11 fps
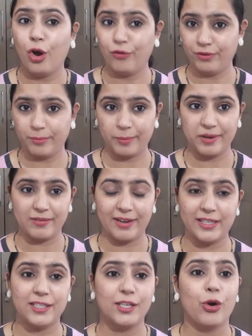ऑफ़र में मंगवाई
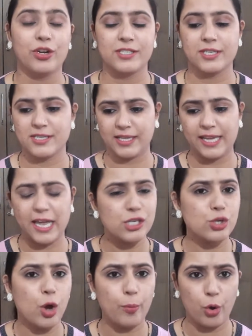थी और इसके साथ एक
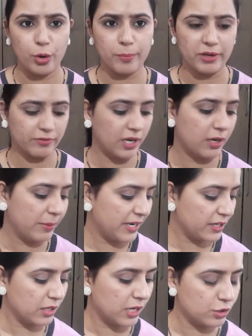सॉप और मंग आ, मैंने
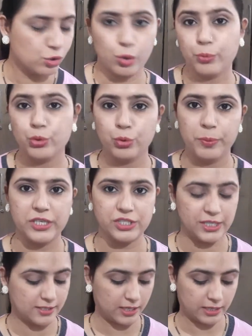हर सॉप टू
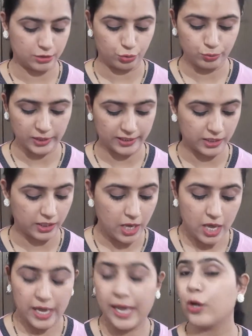परचेज़ करती हूँ ताकि
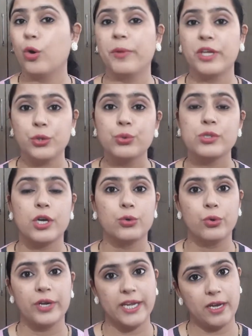एक को मैं यूज़ करूँ
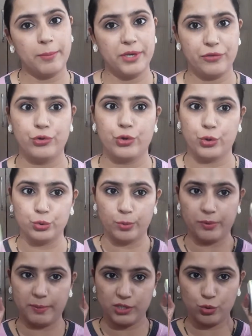और एक का मैं रिव्यू करूँ तो
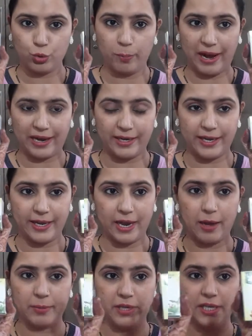मेरे पास दो पैकेट हैं
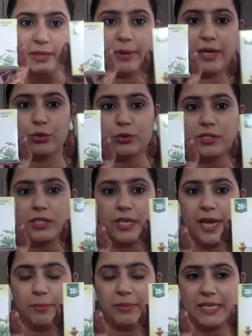यहाँ पर नीम एंड तुलसी के
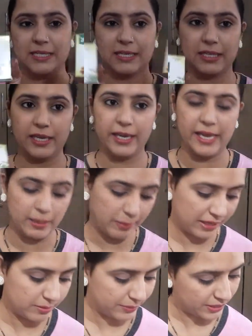आप देख सकते हैं एक
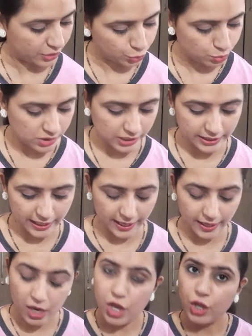पैकेट मैंने यूज़ कर लिया
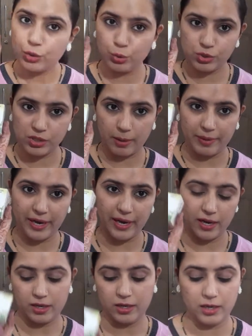है दूसरा मैं
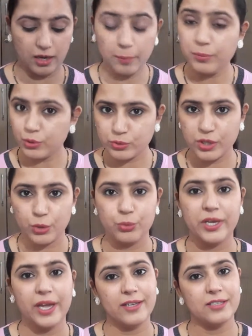आ, अब यूज़
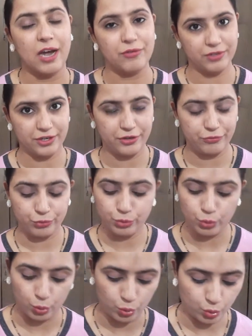करूँगी आफ्टर रिव्यू तो